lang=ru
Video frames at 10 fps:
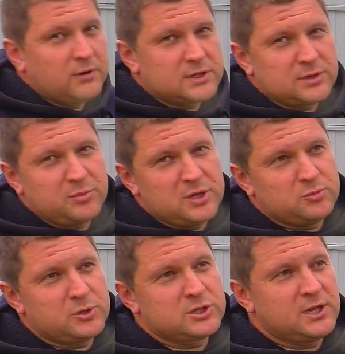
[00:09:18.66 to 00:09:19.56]
ваша
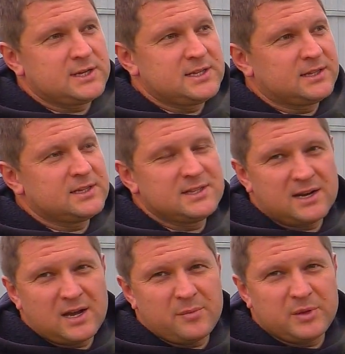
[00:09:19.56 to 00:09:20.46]
печь пришла где-то
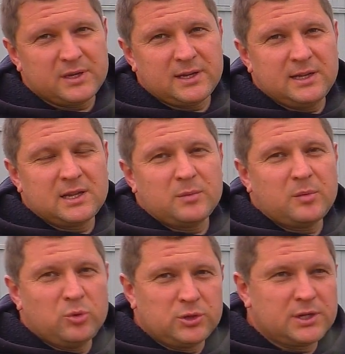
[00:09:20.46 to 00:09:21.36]
царапинка или там
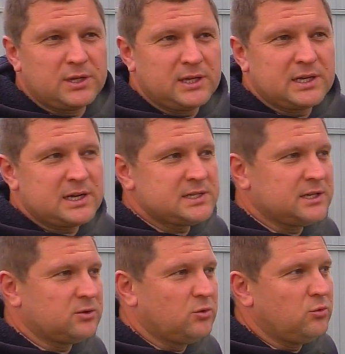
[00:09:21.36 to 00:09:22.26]
ободранная
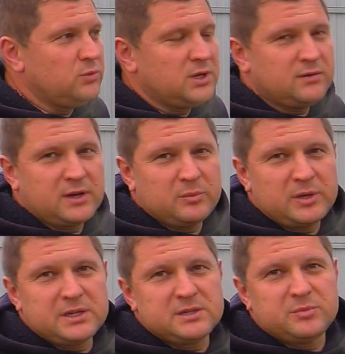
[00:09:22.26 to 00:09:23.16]
краска, то у меня в
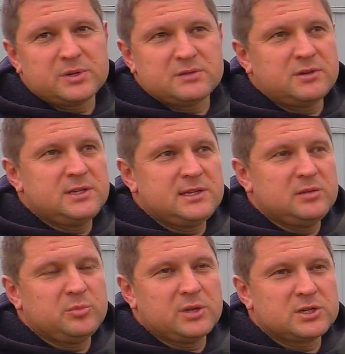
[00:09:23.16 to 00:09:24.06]
комплекте
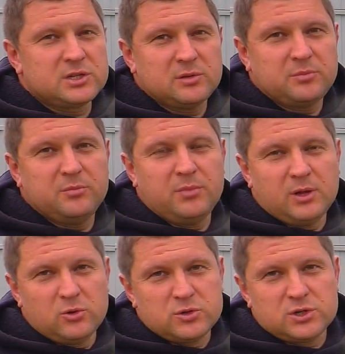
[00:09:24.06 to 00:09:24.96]
производитель положил
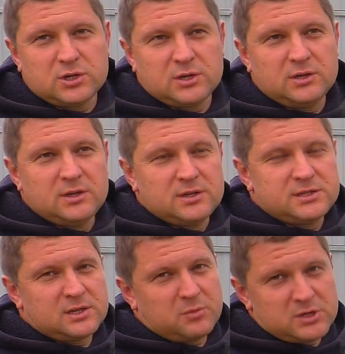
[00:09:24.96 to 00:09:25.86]
баллончик
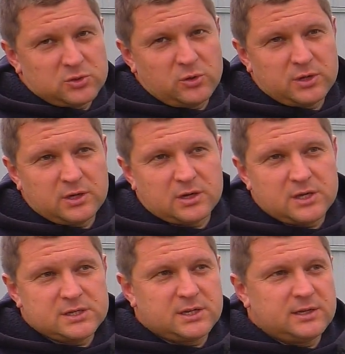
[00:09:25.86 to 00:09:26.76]
с термостойкой
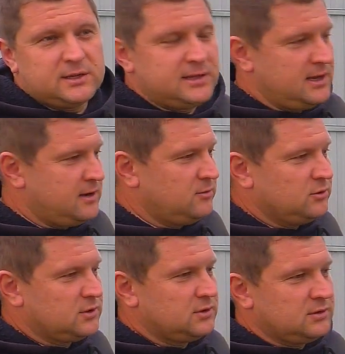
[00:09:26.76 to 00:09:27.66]
краской для
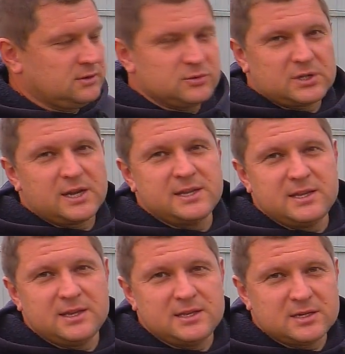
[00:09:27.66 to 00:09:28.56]
вот э,
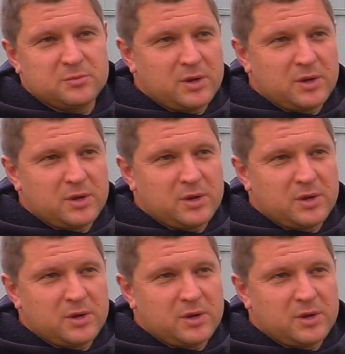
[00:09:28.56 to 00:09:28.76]
устранения этих